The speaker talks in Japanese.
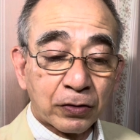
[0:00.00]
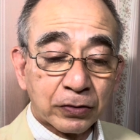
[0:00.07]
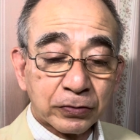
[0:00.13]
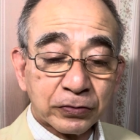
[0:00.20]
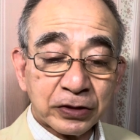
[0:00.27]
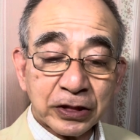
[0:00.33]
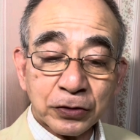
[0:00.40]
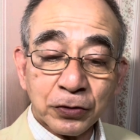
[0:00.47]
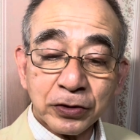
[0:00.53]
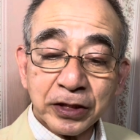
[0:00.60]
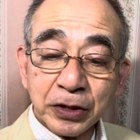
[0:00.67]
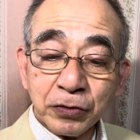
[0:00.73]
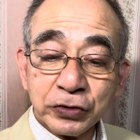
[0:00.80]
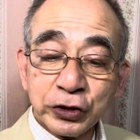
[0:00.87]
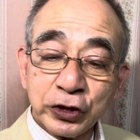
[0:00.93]
国にとっ
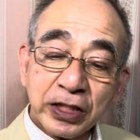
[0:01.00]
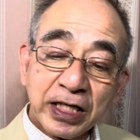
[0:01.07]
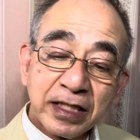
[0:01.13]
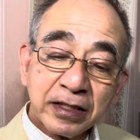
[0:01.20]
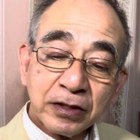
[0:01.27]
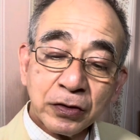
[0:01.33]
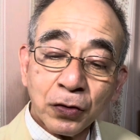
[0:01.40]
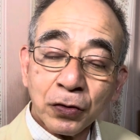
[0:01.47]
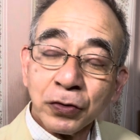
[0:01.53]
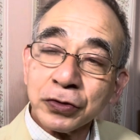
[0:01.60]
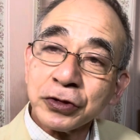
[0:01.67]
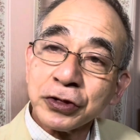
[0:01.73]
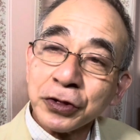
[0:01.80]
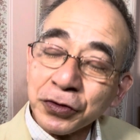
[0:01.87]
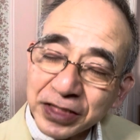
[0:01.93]
ての試練の
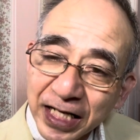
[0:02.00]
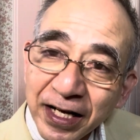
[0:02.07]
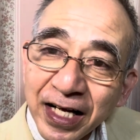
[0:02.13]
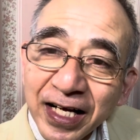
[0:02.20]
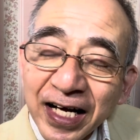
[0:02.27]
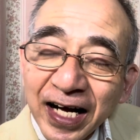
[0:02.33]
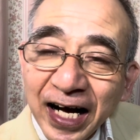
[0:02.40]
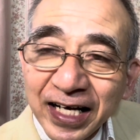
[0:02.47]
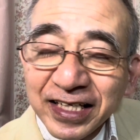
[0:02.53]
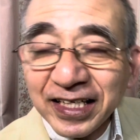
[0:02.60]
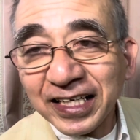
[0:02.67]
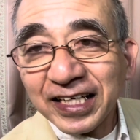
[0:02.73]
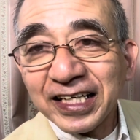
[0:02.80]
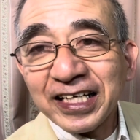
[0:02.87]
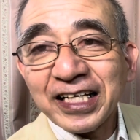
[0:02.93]
重要性。はい、
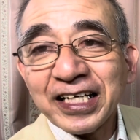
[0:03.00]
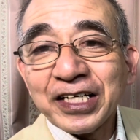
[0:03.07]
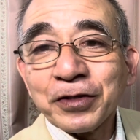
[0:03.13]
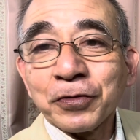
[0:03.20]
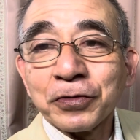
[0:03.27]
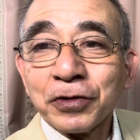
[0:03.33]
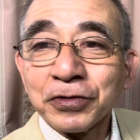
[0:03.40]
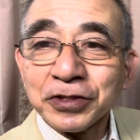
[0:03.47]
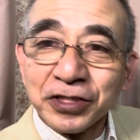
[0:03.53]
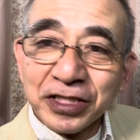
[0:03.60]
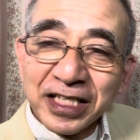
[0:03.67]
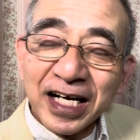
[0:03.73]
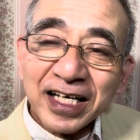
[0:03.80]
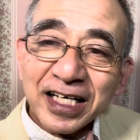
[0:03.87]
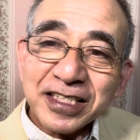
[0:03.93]
えー、この
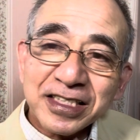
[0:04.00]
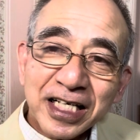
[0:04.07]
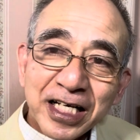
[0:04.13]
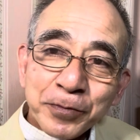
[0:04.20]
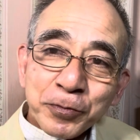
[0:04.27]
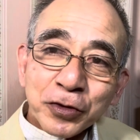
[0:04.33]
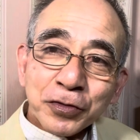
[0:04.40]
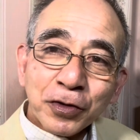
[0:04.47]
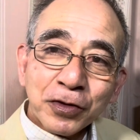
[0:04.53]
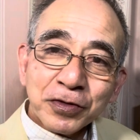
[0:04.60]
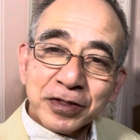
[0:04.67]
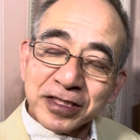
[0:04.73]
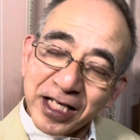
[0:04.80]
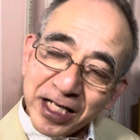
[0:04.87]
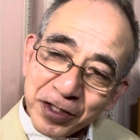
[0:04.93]
スリランカですね。元、
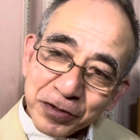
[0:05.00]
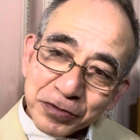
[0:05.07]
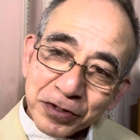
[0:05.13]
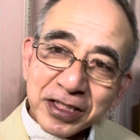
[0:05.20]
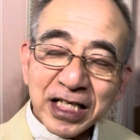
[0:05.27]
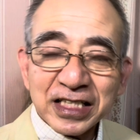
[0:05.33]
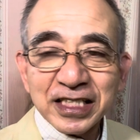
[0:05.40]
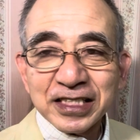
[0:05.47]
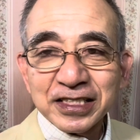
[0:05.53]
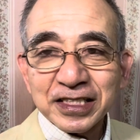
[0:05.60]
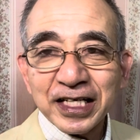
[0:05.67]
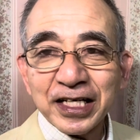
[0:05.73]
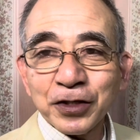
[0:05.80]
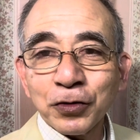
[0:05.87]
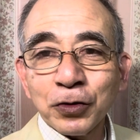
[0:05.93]
正論と言ってるんですけ
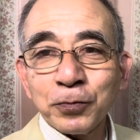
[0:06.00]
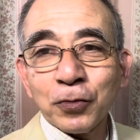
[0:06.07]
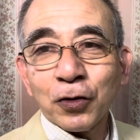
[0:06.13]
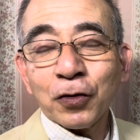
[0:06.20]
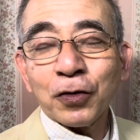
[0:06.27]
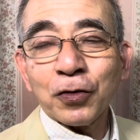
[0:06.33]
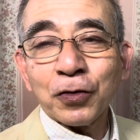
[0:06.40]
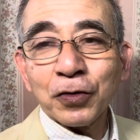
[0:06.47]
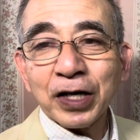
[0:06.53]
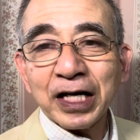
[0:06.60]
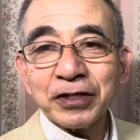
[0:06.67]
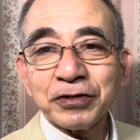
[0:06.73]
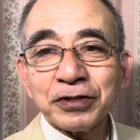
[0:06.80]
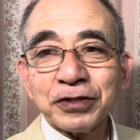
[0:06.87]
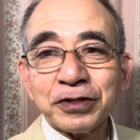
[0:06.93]
どね、コロンボが
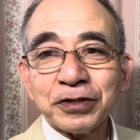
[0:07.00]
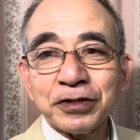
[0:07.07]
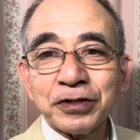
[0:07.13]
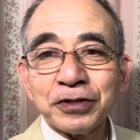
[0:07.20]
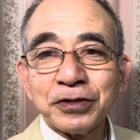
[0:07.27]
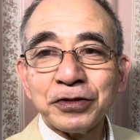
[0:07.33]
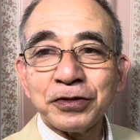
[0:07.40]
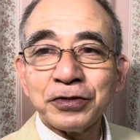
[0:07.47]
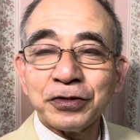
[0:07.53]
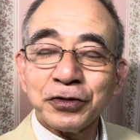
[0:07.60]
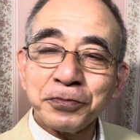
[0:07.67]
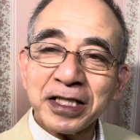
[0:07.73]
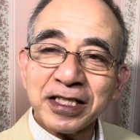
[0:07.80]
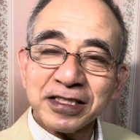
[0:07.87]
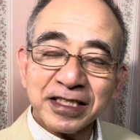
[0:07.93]
有
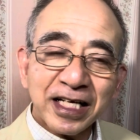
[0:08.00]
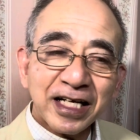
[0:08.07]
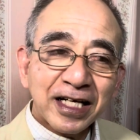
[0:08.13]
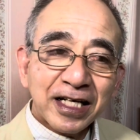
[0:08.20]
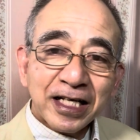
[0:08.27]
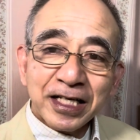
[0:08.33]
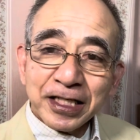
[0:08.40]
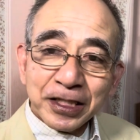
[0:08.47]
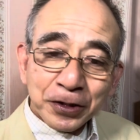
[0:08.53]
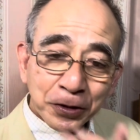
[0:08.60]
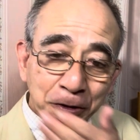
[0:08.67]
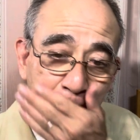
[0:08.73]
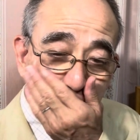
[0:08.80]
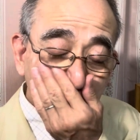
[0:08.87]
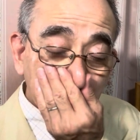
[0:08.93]
名ですね。えー、いろい
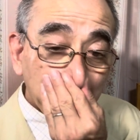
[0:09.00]
ろ、